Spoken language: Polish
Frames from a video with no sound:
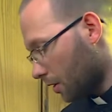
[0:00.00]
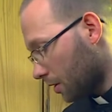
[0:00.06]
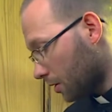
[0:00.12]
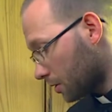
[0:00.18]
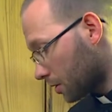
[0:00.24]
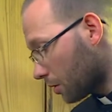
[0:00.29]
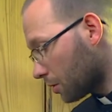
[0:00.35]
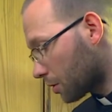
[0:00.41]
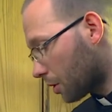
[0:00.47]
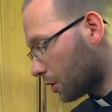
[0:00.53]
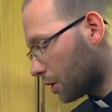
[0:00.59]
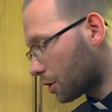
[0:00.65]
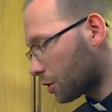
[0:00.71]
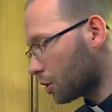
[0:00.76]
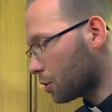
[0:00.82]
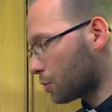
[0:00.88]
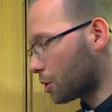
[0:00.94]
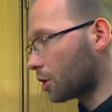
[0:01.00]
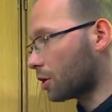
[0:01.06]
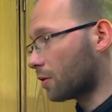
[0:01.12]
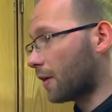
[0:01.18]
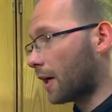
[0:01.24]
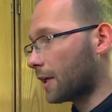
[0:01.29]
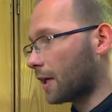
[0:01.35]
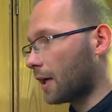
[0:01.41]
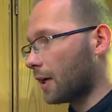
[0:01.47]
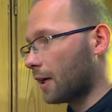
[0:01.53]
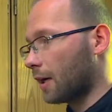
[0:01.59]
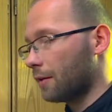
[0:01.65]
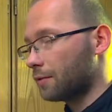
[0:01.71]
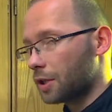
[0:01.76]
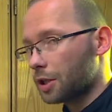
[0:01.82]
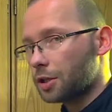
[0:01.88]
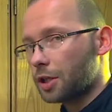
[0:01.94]
Stąd konieczność przygotowania
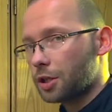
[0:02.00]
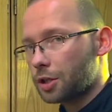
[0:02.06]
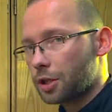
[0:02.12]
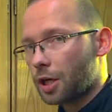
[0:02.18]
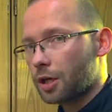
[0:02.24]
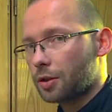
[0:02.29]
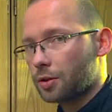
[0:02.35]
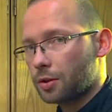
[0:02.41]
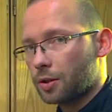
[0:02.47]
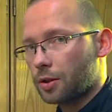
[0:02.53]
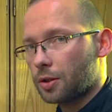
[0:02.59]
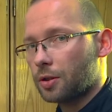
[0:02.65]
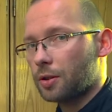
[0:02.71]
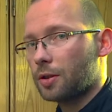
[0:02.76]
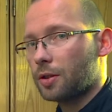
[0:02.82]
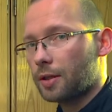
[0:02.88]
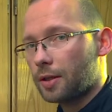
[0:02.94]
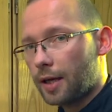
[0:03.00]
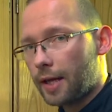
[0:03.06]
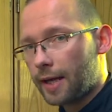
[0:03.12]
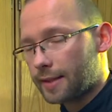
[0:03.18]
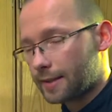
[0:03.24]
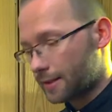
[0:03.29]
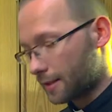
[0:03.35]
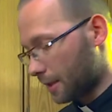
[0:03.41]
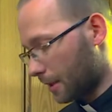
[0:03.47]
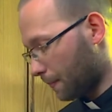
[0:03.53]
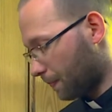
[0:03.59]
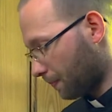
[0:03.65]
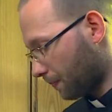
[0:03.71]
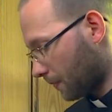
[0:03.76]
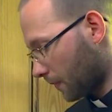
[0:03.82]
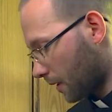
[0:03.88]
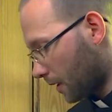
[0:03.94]
wcześniejszego do lekcji.
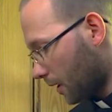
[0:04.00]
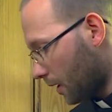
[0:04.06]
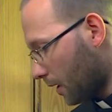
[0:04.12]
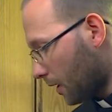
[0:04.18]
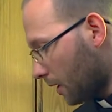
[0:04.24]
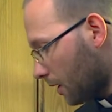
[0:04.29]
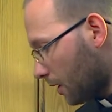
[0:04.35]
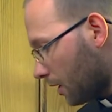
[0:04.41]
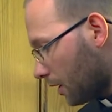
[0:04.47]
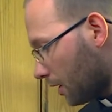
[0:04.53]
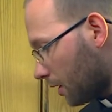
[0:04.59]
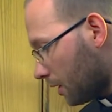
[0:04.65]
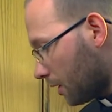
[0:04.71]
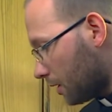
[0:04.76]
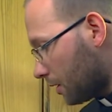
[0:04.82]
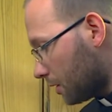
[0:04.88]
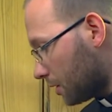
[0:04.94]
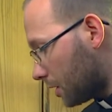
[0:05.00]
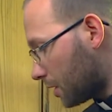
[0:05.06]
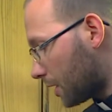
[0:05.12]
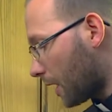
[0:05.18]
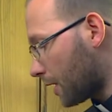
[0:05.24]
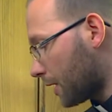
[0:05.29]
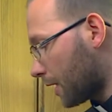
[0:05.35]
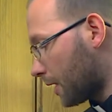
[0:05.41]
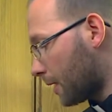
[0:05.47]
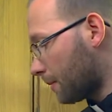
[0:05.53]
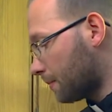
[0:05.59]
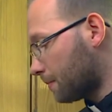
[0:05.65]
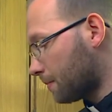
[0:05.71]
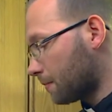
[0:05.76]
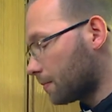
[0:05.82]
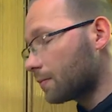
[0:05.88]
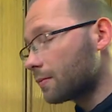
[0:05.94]
Czytania
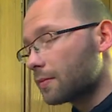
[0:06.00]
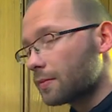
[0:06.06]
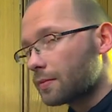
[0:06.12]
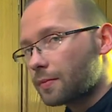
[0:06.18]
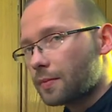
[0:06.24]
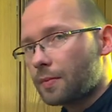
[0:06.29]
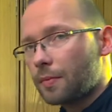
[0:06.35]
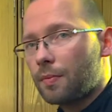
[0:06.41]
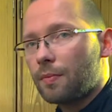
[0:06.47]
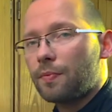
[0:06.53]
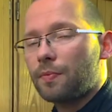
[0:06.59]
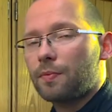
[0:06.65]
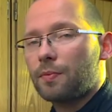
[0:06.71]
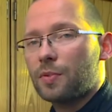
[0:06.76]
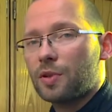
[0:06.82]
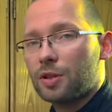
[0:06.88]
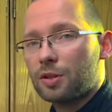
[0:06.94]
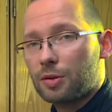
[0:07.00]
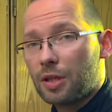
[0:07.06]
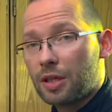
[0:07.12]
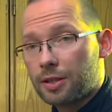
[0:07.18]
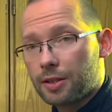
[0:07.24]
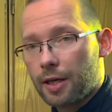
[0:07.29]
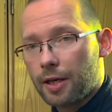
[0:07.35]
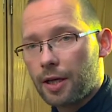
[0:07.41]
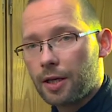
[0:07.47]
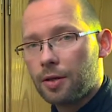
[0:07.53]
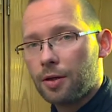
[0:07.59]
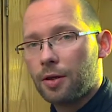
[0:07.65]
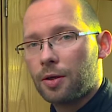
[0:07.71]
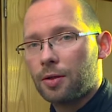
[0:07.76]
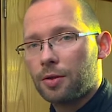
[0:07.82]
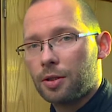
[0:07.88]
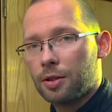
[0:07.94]
ze
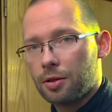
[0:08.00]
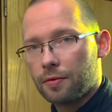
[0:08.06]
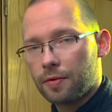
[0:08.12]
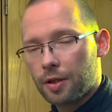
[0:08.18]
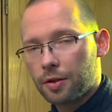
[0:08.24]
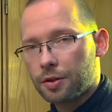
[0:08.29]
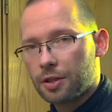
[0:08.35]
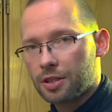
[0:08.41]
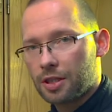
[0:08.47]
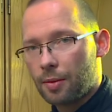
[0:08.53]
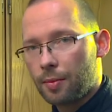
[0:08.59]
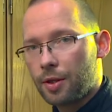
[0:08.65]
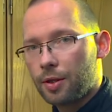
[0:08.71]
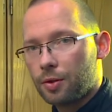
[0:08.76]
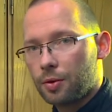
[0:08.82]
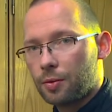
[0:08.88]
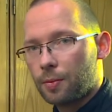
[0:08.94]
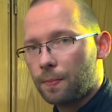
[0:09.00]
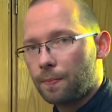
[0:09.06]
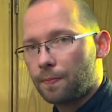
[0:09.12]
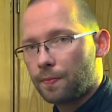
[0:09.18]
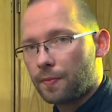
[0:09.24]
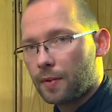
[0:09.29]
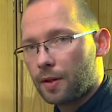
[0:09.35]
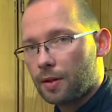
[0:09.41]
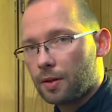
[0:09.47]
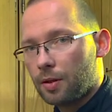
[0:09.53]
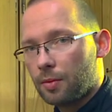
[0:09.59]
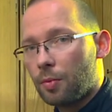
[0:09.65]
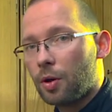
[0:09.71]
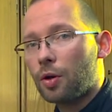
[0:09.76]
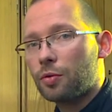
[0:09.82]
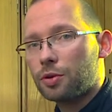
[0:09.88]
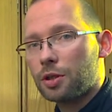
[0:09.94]
Starego i Nowego Testamentu
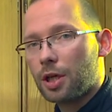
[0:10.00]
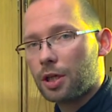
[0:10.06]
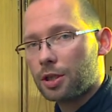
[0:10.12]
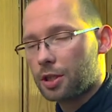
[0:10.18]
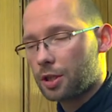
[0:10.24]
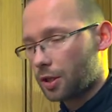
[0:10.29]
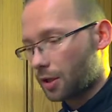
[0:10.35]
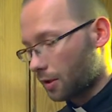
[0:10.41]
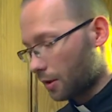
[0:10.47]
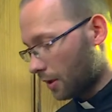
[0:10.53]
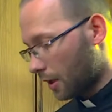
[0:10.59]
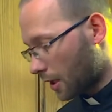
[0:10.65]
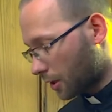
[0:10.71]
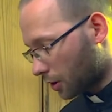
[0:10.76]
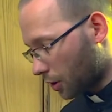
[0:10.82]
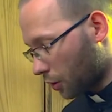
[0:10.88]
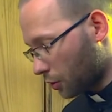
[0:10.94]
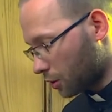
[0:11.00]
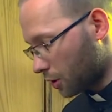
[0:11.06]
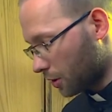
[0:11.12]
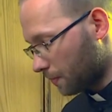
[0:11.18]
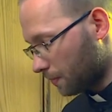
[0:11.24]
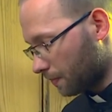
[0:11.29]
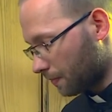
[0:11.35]
mogą czytać lektorzy.